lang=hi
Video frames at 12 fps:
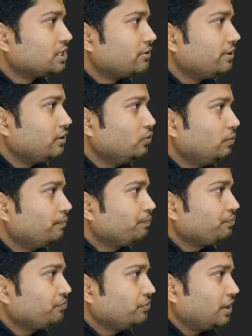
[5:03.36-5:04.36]
एज का वैल्यू
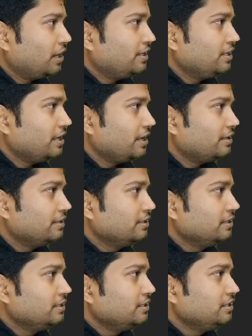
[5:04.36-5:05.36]
थर्टी है
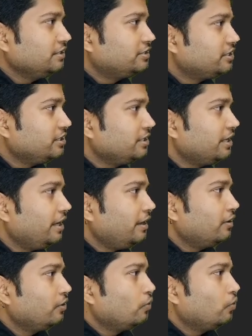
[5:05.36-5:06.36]
इसीलिए
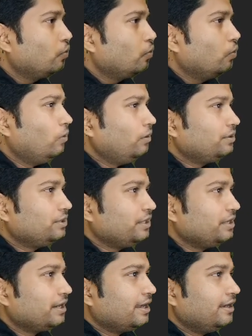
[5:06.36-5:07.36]
वो
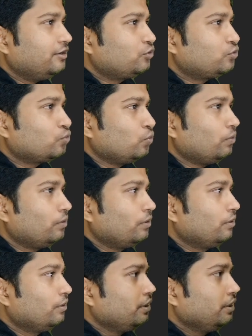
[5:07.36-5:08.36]
दे रहा है ट्रू
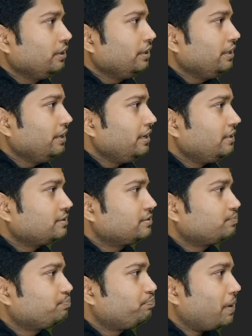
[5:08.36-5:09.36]
ये
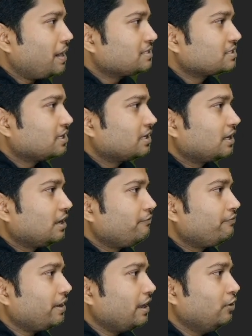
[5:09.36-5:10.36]
पास कर रहा
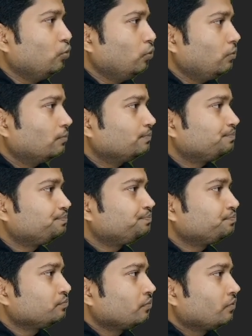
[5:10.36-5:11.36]
है वैल्यू
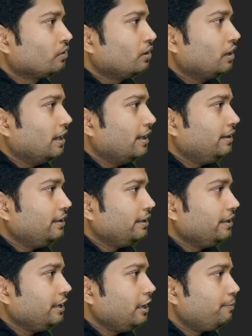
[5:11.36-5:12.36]
एंड
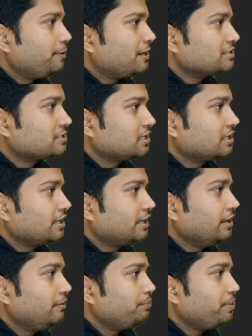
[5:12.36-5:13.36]
ये पास कर
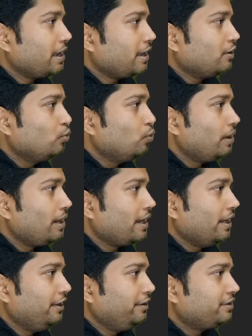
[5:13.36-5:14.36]
रहा है वैल्यू
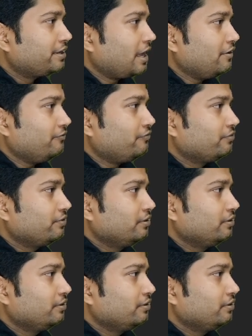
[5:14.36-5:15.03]
एंड टाइप